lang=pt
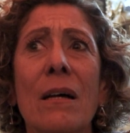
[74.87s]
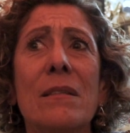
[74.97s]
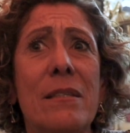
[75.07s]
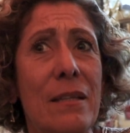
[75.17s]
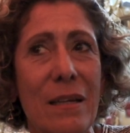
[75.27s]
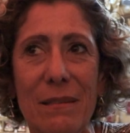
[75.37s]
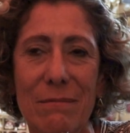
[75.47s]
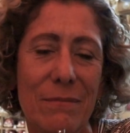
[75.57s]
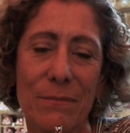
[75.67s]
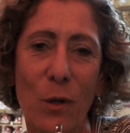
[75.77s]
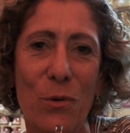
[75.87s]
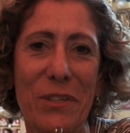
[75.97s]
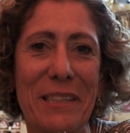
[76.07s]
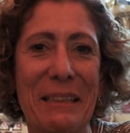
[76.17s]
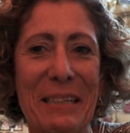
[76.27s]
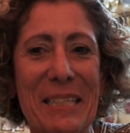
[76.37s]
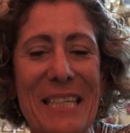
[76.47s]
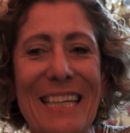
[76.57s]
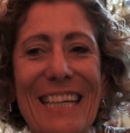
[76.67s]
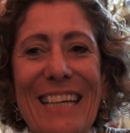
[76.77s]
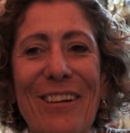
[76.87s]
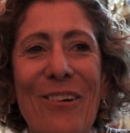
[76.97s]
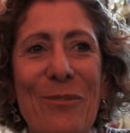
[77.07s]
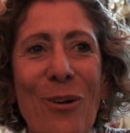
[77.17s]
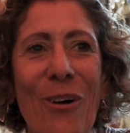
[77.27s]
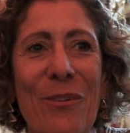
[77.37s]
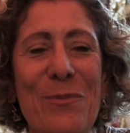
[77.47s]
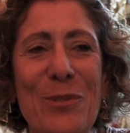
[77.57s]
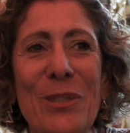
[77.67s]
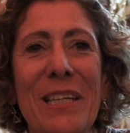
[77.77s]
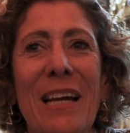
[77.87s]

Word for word: Sim, com certeza, né? Óbvio.